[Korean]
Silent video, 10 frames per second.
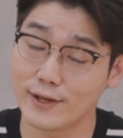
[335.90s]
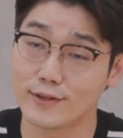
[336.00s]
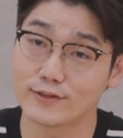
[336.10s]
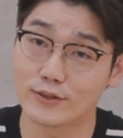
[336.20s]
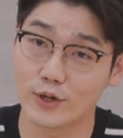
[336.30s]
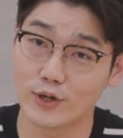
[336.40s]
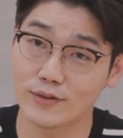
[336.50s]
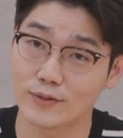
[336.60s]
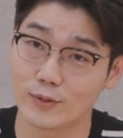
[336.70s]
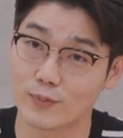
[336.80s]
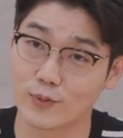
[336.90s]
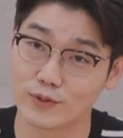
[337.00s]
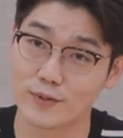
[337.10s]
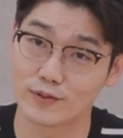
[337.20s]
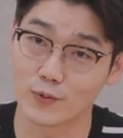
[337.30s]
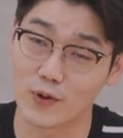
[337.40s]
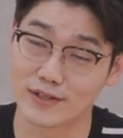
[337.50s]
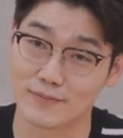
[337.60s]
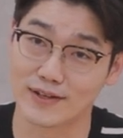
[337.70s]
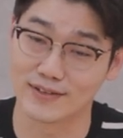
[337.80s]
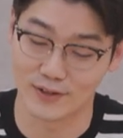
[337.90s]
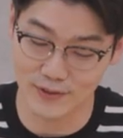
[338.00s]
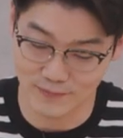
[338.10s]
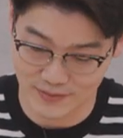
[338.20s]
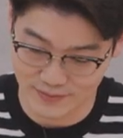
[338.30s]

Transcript: 때가 있어요. 네, 보시면서 욕하지 마세요.